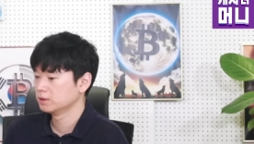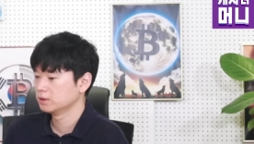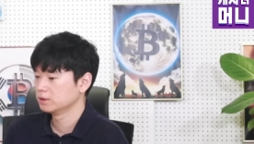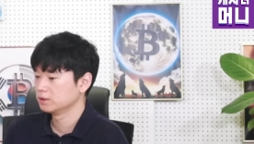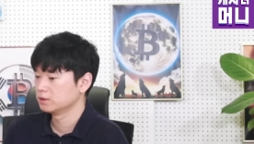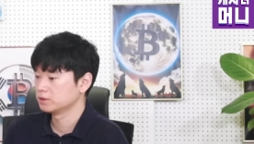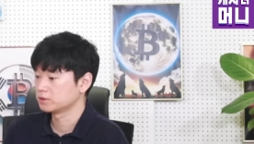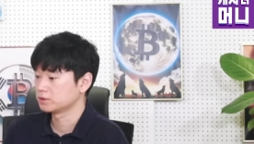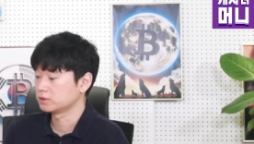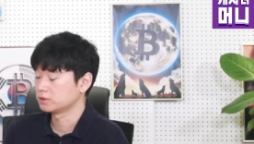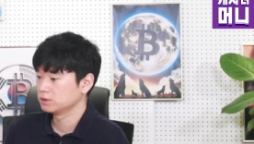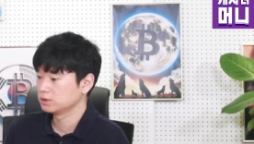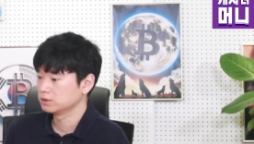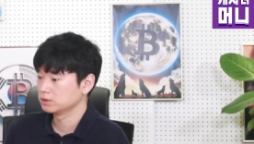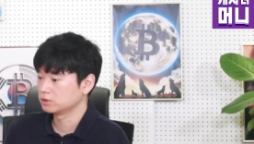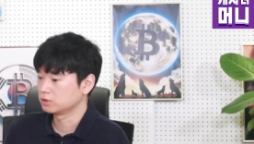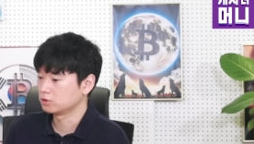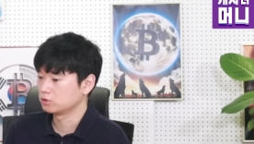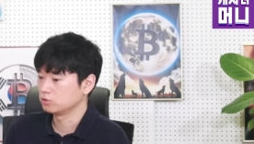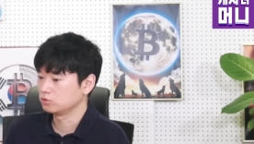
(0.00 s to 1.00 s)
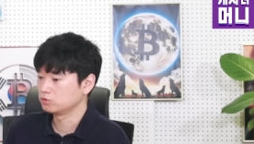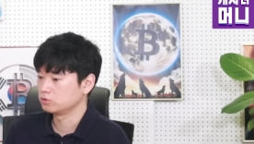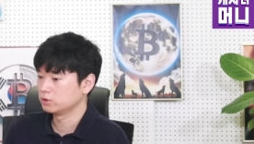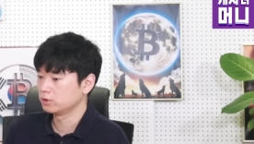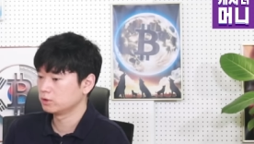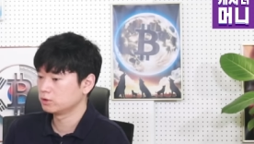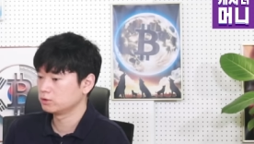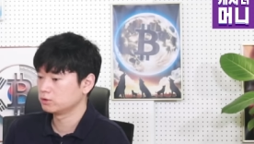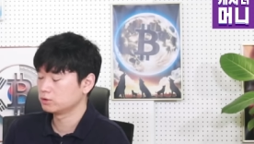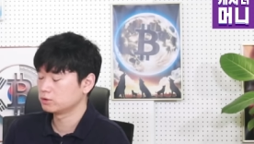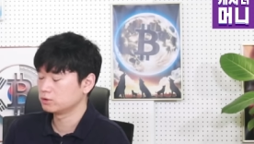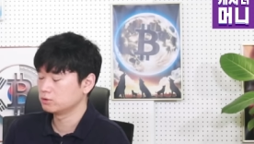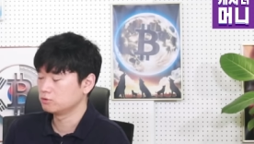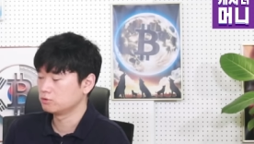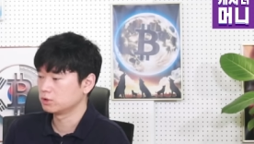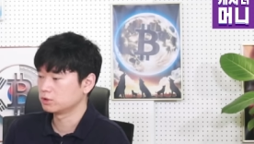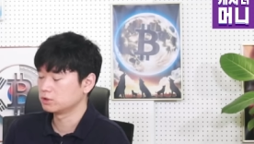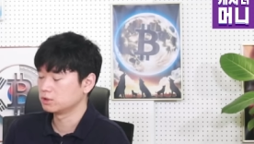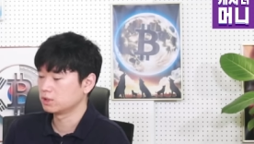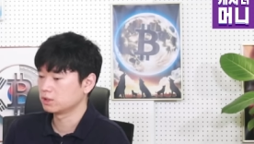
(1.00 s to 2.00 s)
그래서 더 루트
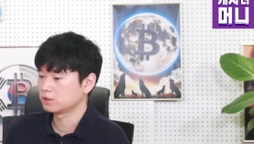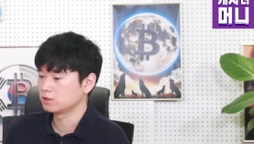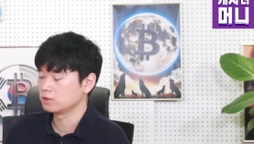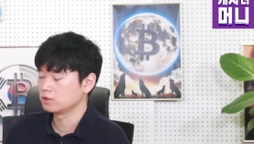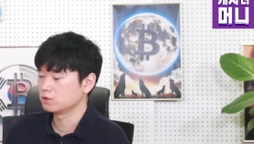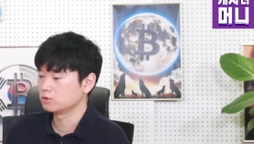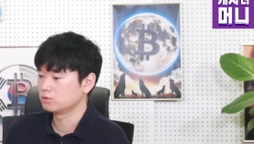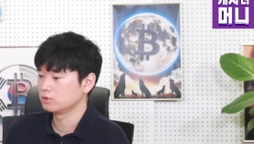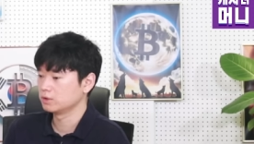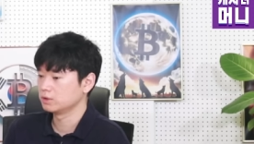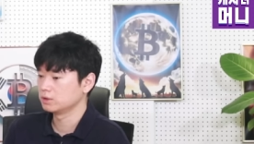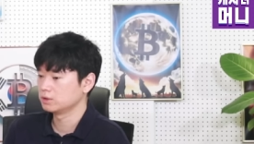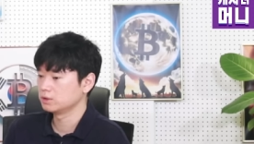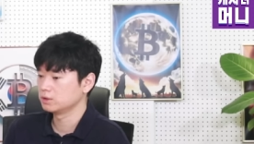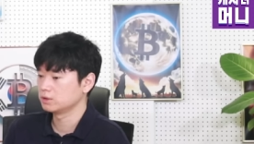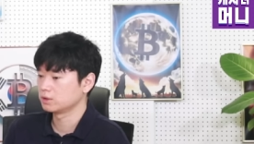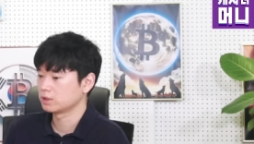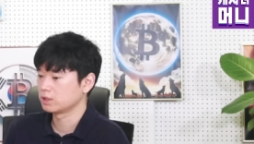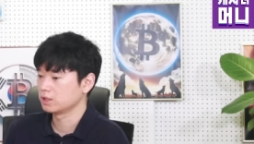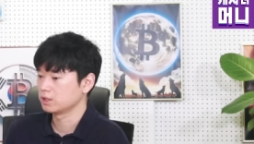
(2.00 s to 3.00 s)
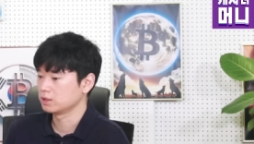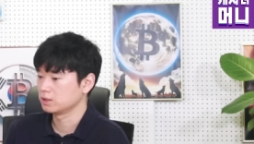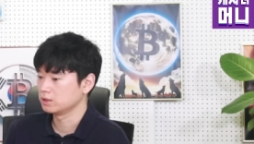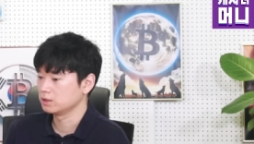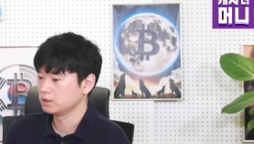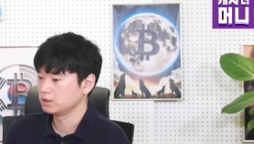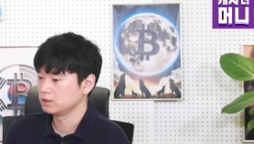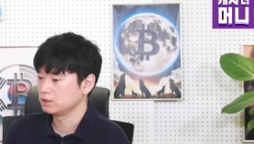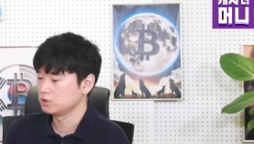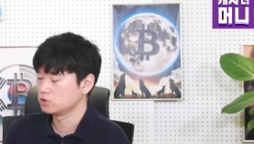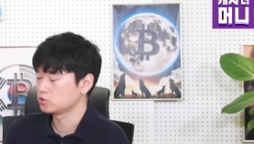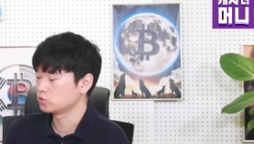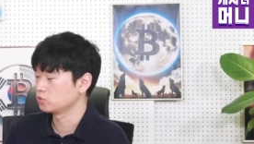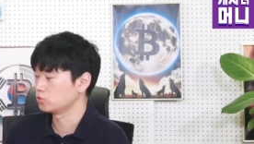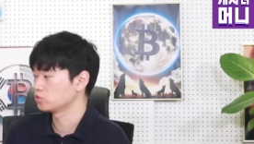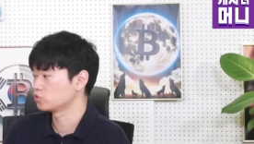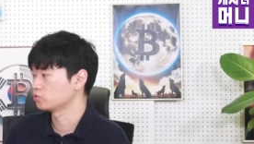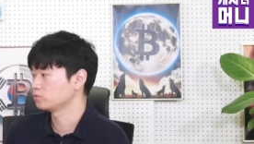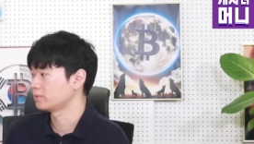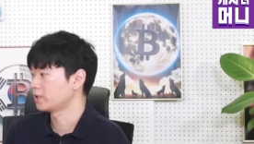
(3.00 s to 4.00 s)
네트워크 같은 경우에는 이렇게 이쪽으로
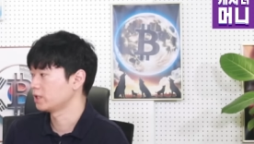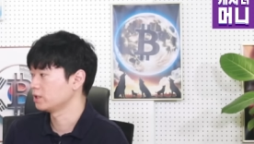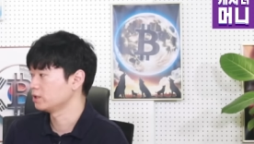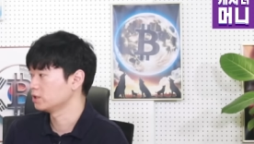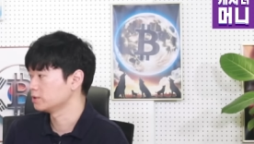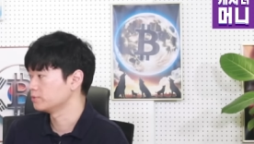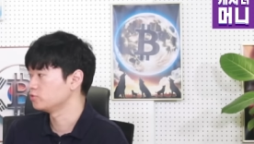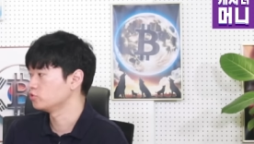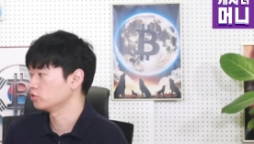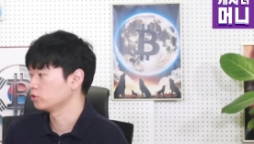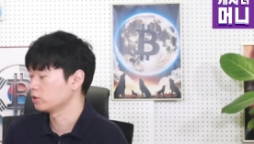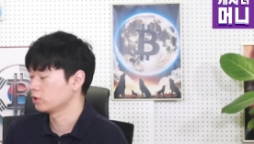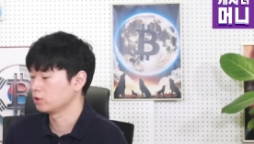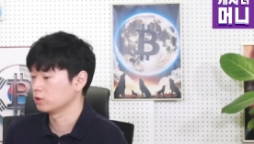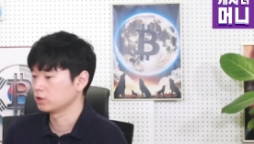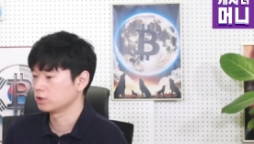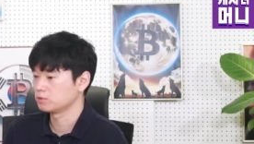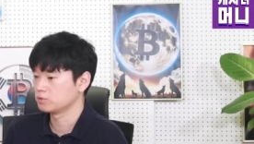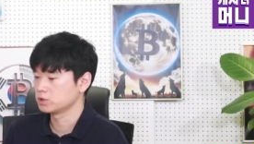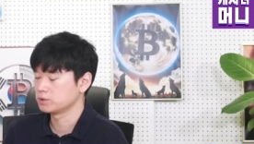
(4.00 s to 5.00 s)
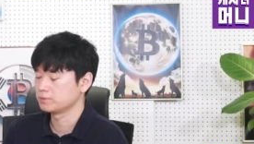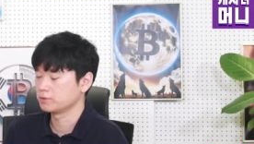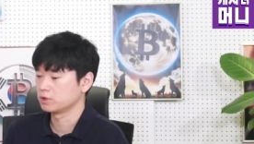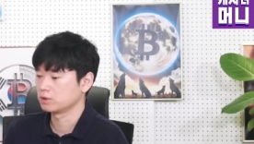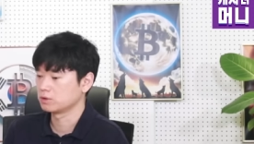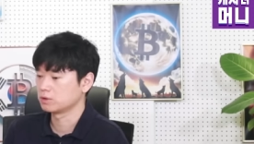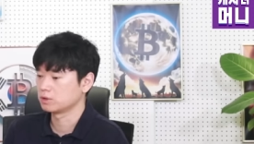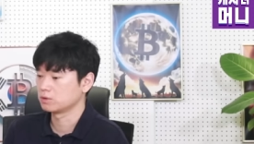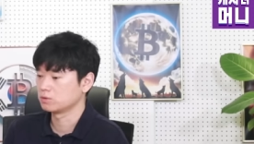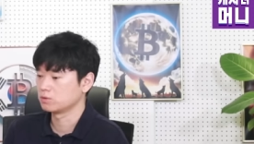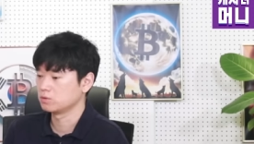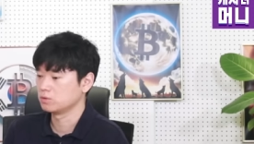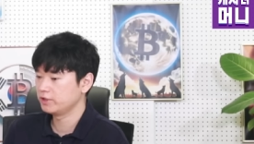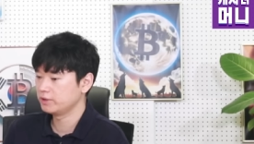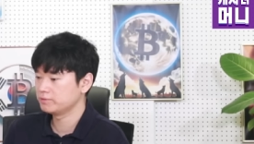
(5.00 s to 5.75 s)
좀 많이 집중이 되어 있다고 보시면 될 것 같고,